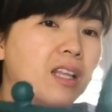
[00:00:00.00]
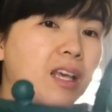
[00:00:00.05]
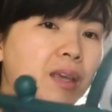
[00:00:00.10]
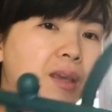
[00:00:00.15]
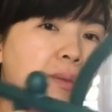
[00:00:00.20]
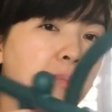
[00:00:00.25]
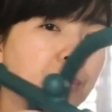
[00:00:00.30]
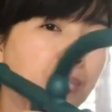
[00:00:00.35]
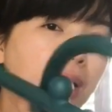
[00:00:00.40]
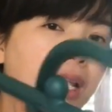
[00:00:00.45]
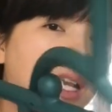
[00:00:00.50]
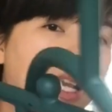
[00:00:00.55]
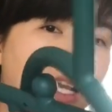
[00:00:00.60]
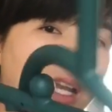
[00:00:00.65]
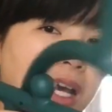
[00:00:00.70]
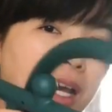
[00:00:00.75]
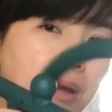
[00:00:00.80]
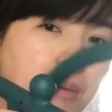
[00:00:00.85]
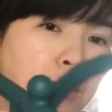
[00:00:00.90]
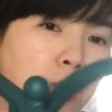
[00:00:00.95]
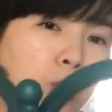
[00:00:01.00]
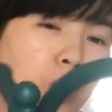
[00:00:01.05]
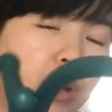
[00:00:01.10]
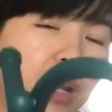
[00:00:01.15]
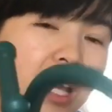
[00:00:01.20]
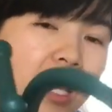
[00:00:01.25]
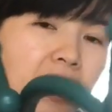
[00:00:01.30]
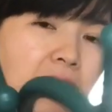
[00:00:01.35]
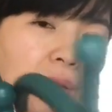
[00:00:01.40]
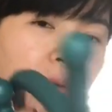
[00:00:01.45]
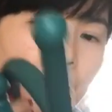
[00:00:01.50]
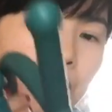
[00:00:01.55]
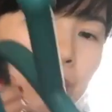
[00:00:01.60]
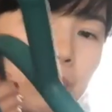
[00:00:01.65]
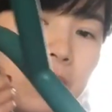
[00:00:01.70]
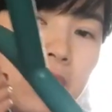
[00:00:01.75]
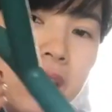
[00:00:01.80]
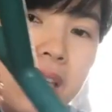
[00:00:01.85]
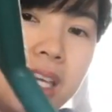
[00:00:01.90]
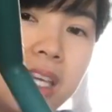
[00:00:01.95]
thì mình à, mua này nhiều
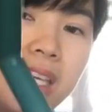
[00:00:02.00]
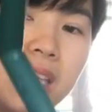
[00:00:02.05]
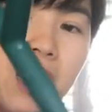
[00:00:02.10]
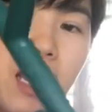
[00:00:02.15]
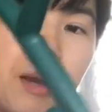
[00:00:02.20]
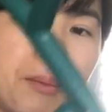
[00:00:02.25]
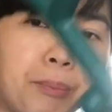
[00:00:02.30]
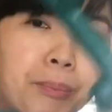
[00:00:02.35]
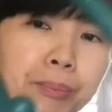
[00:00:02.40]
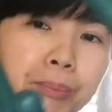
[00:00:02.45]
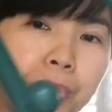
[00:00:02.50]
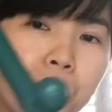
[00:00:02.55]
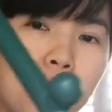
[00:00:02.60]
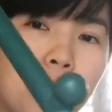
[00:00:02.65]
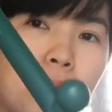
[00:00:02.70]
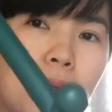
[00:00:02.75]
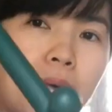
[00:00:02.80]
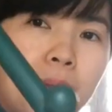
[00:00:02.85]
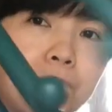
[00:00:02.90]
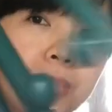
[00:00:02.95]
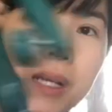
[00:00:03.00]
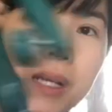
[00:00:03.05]
lúc đi um, du lịch